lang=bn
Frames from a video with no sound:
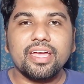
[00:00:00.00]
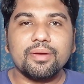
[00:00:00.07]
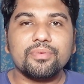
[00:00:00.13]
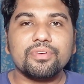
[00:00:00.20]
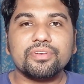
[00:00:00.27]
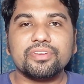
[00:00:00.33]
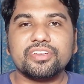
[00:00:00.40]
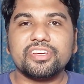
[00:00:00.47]

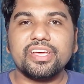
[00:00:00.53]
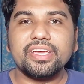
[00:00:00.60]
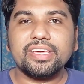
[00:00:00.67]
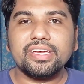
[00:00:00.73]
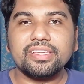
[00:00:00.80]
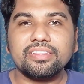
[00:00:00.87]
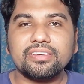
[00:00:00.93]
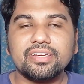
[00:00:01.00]
এবং সেই
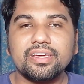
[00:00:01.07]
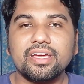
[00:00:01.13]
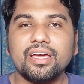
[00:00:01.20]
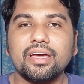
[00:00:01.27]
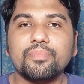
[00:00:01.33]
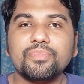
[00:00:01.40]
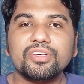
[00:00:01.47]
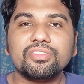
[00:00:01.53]
ক্ষেত্রে
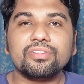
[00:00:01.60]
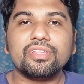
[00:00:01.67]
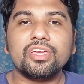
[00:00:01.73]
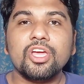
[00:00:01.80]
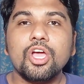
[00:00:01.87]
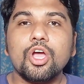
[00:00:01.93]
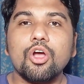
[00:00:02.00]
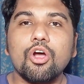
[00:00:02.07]
আপনি যদি
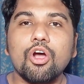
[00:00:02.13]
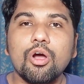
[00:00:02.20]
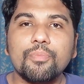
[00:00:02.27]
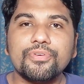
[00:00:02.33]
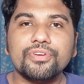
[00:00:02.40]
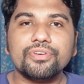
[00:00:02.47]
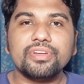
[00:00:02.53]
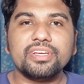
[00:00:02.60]

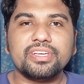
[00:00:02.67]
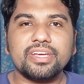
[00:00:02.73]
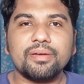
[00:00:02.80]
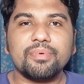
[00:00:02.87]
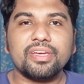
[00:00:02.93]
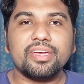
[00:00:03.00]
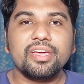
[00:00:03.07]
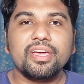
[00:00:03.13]
অপশন
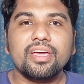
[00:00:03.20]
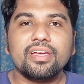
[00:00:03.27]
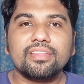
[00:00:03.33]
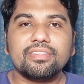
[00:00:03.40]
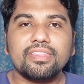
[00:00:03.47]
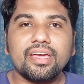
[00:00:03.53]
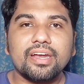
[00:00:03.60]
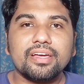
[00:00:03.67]
হিসাবে
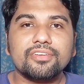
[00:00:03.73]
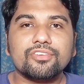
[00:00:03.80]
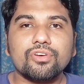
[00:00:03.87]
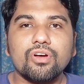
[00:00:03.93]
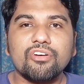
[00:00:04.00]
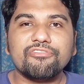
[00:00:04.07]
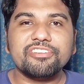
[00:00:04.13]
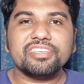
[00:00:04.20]
দারাজ
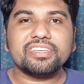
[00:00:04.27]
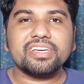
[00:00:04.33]
অফিস